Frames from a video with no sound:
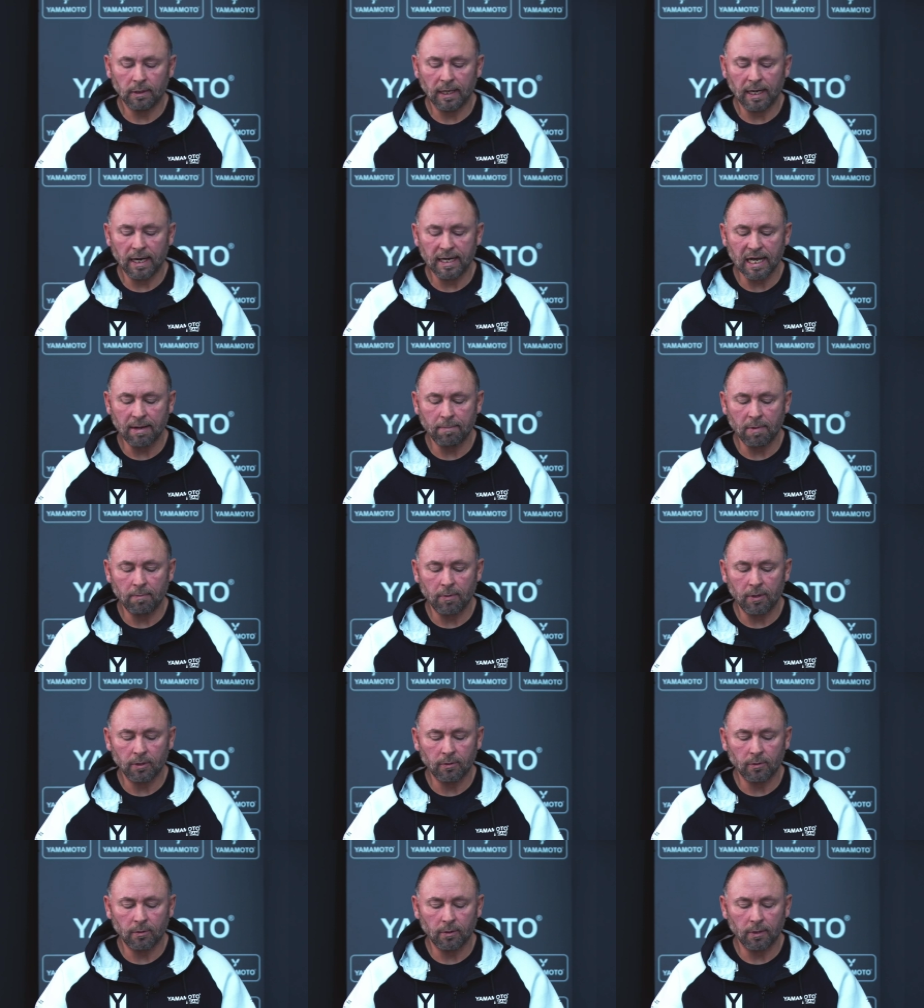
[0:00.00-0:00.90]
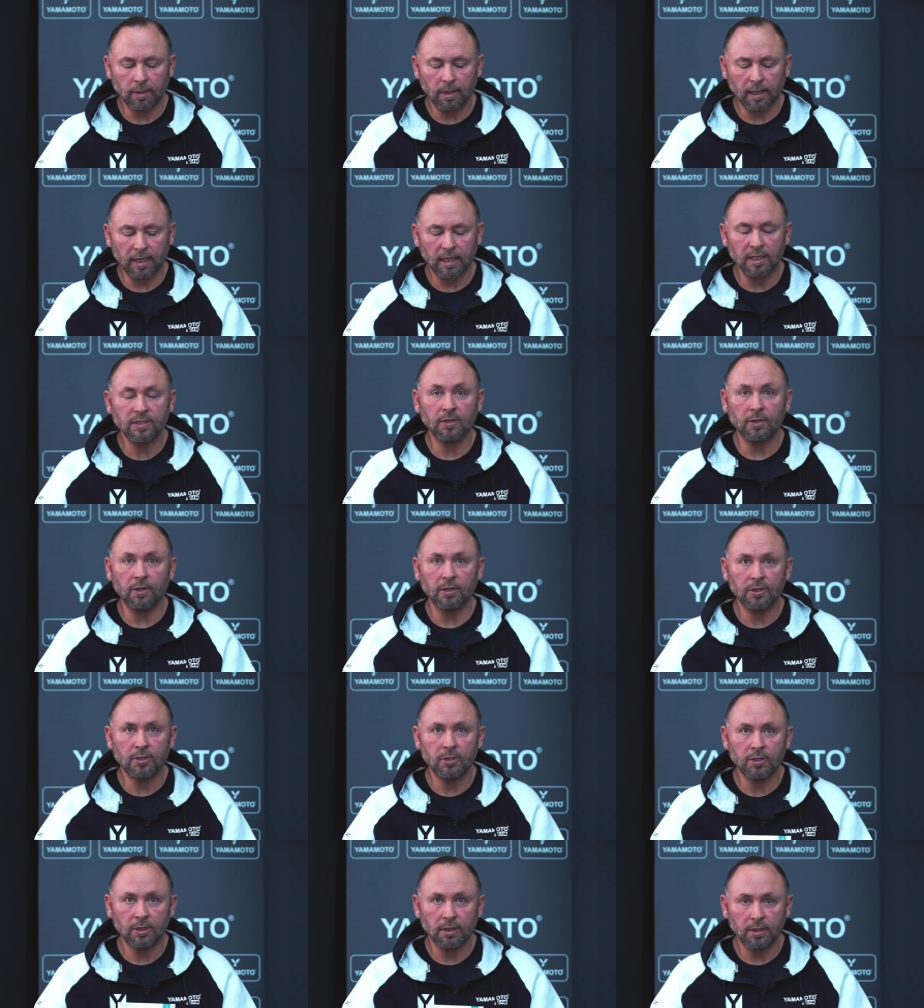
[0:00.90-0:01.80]
della Yamamoto
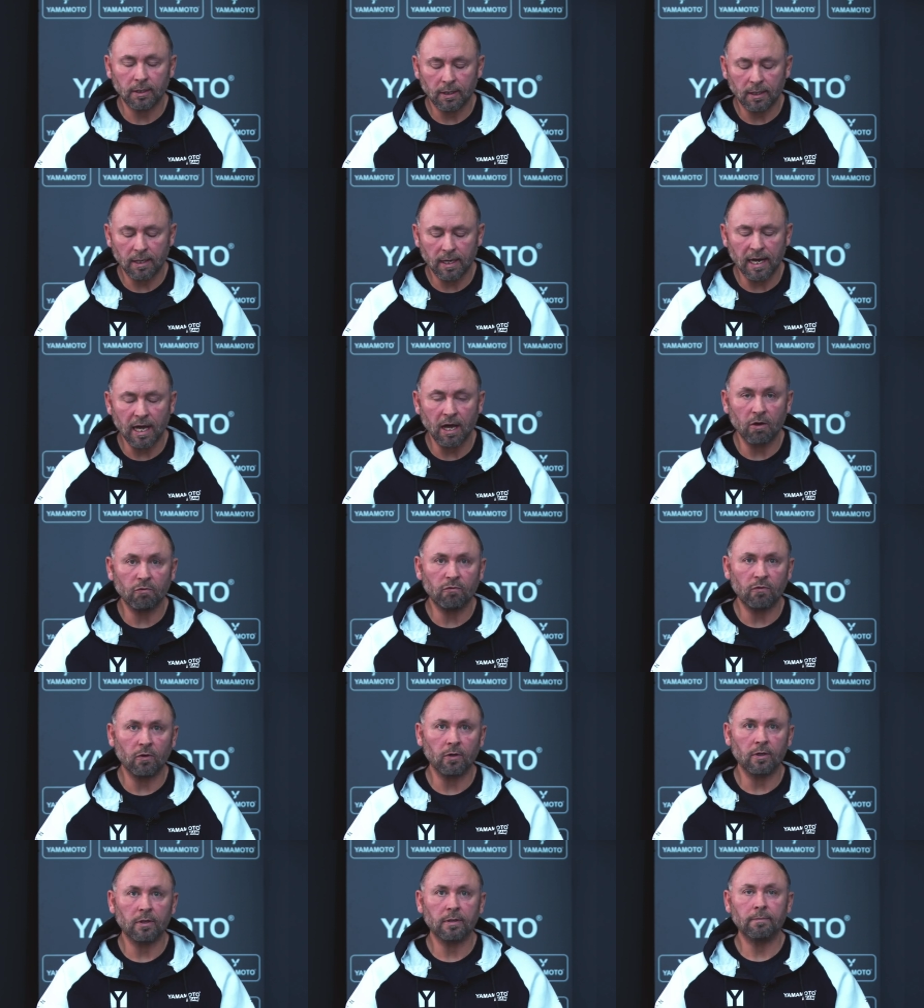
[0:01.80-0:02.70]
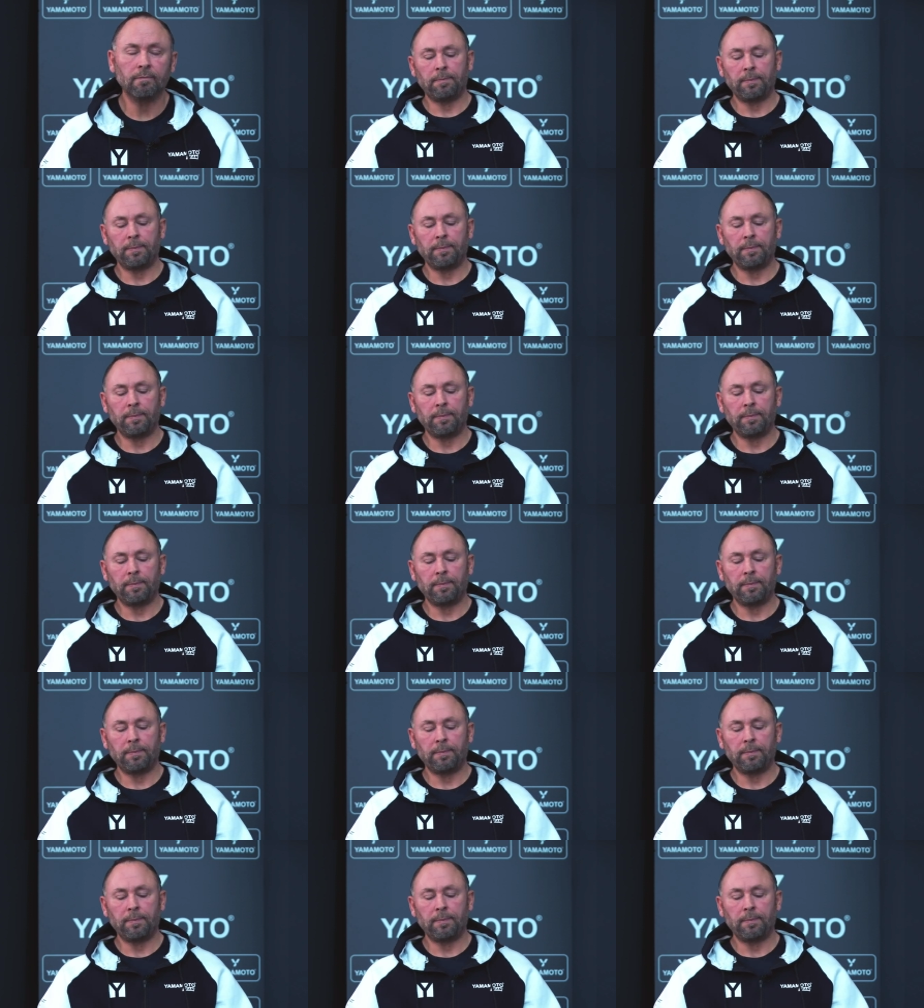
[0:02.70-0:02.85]
Research, Neoflor.